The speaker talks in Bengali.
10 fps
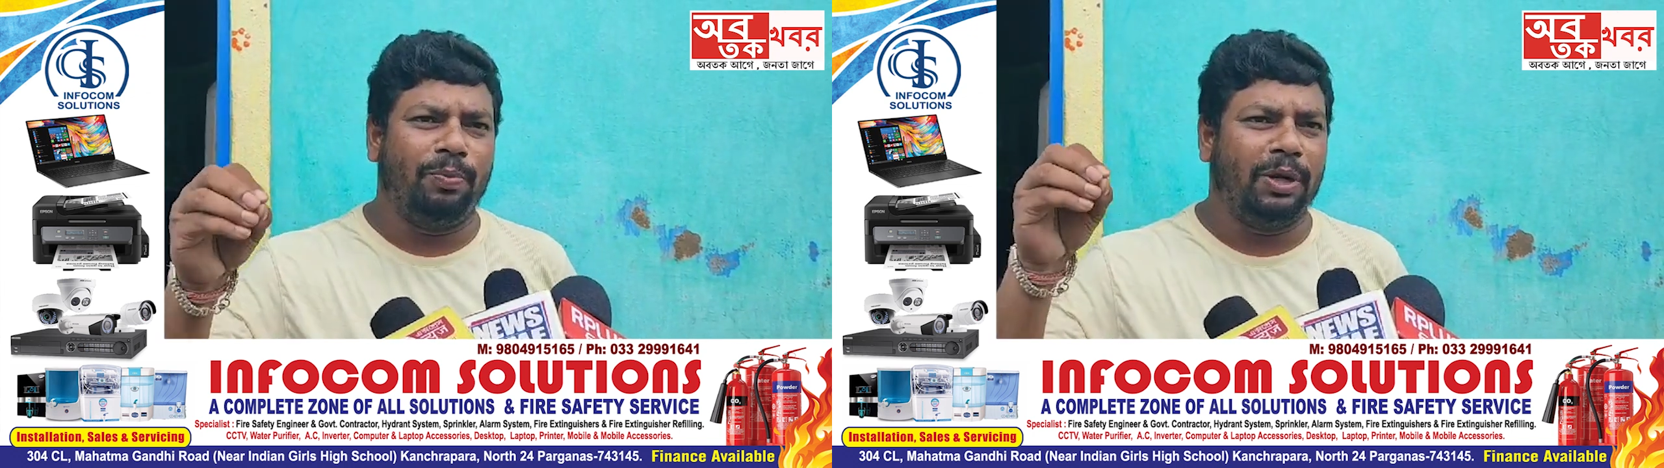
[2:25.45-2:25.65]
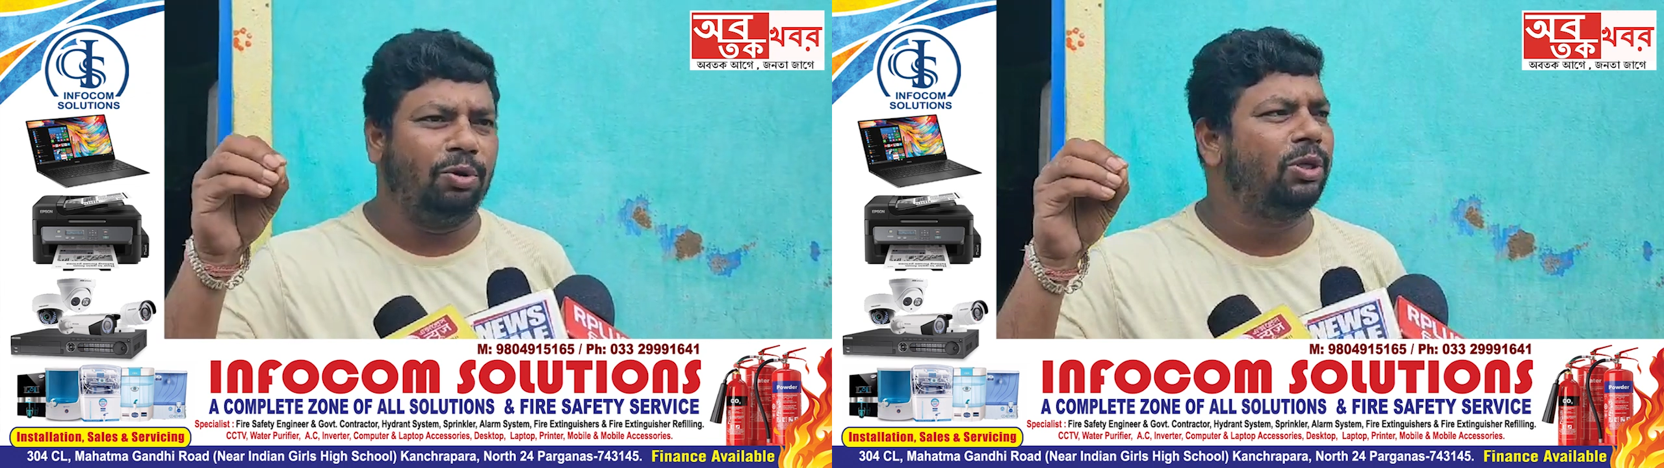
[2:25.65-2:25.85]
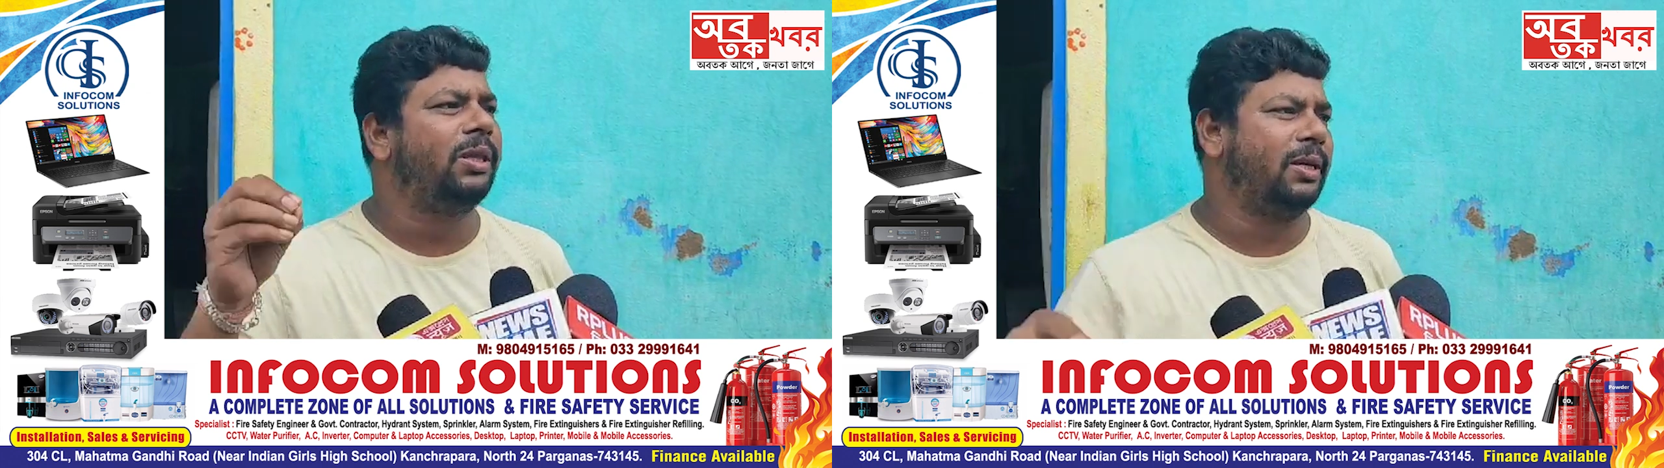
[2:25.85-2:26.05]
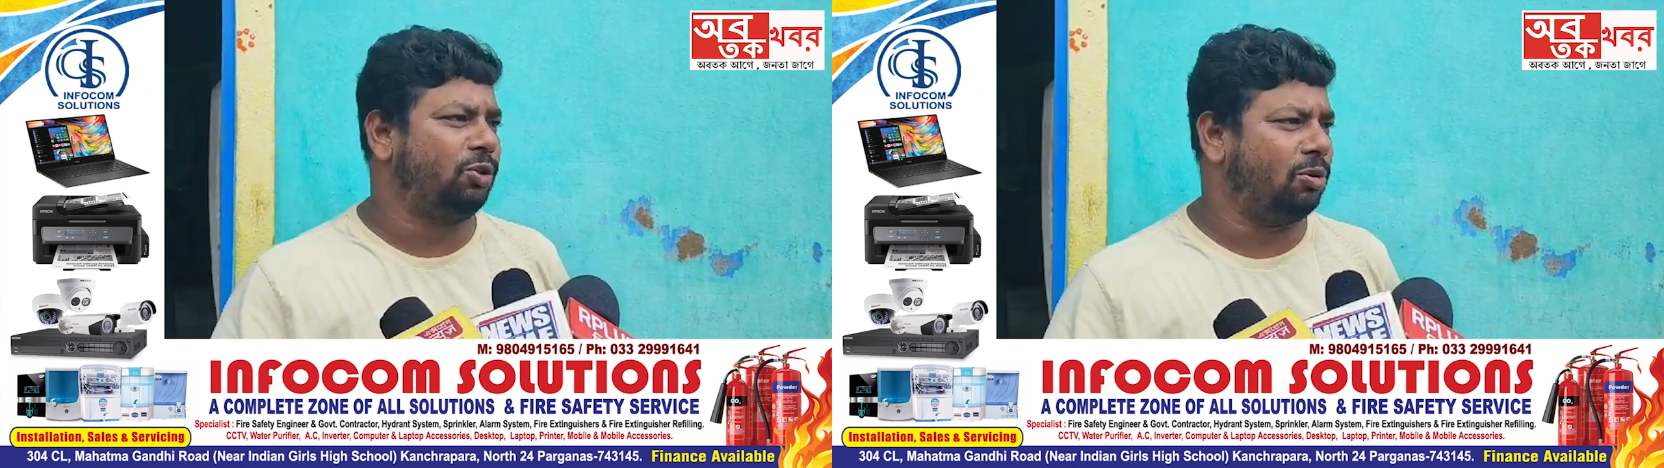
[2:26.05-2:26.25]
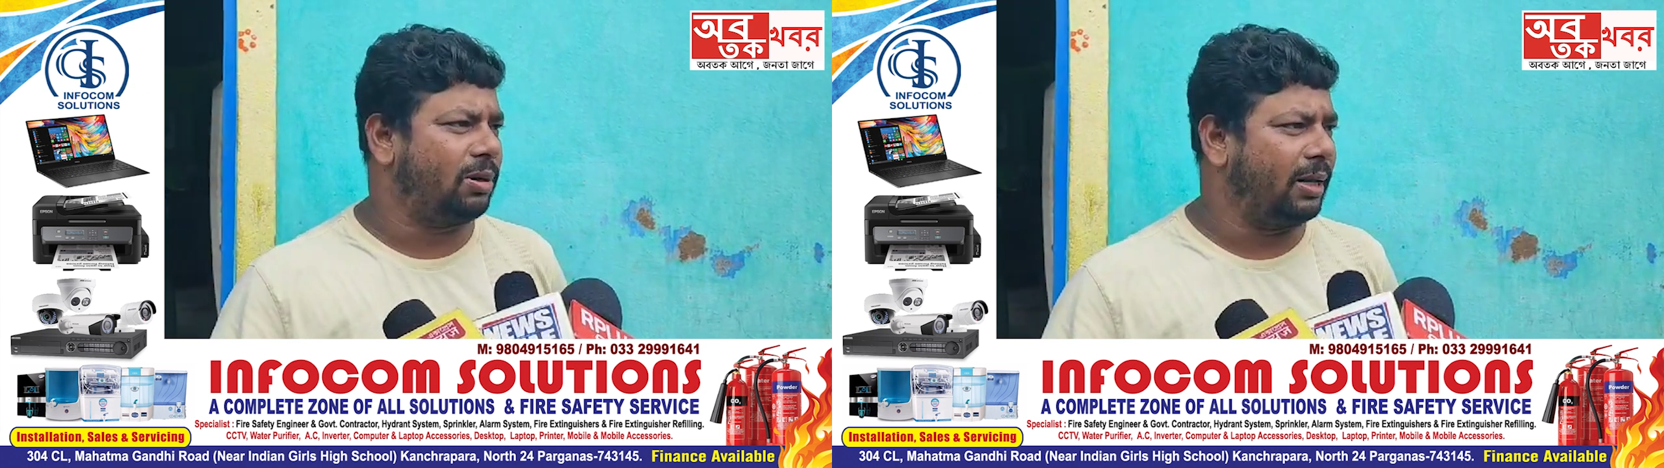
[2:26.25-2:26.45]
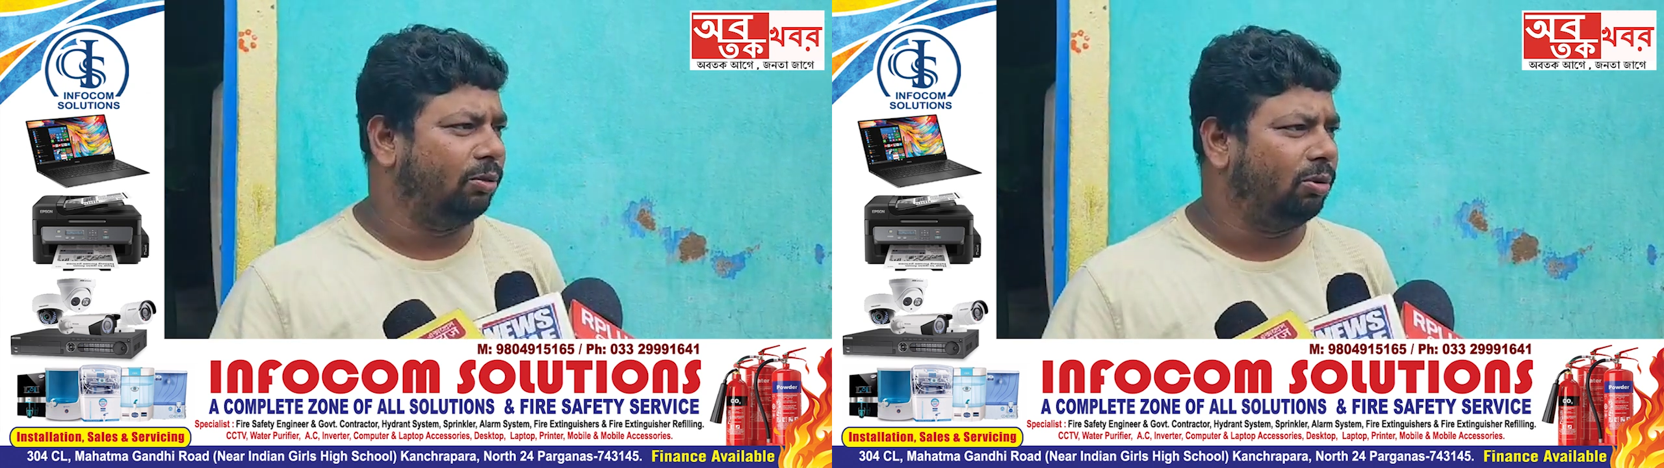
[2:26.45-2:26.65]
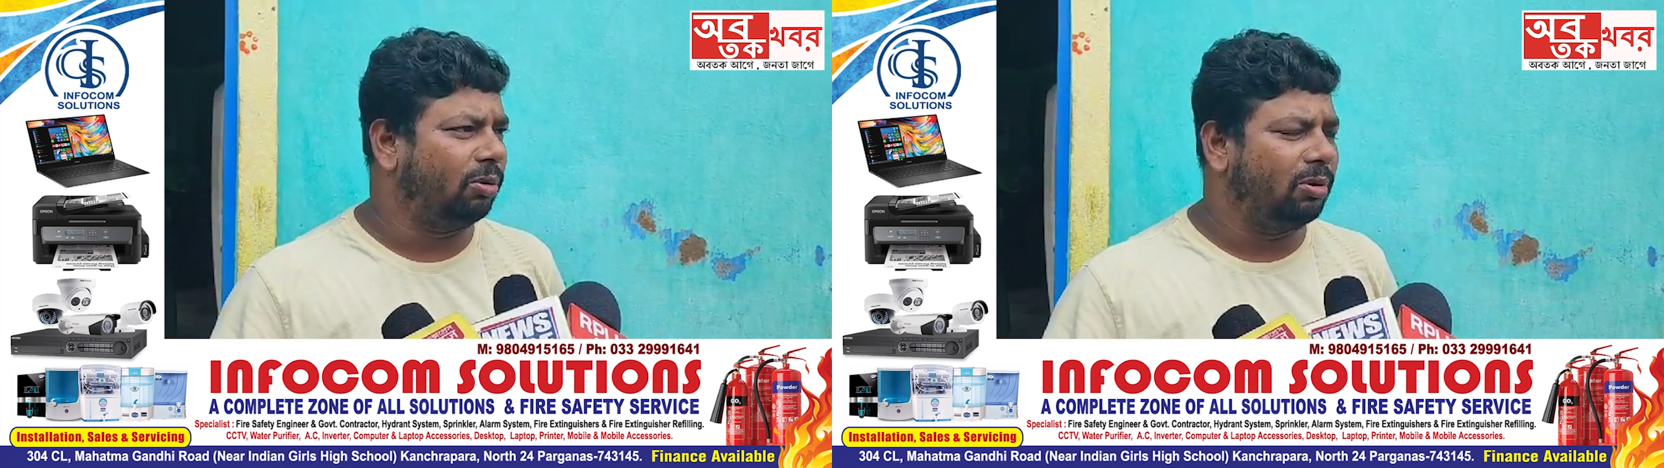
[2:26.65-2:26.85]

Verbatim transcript: বিরোধীদের চক্রান্ত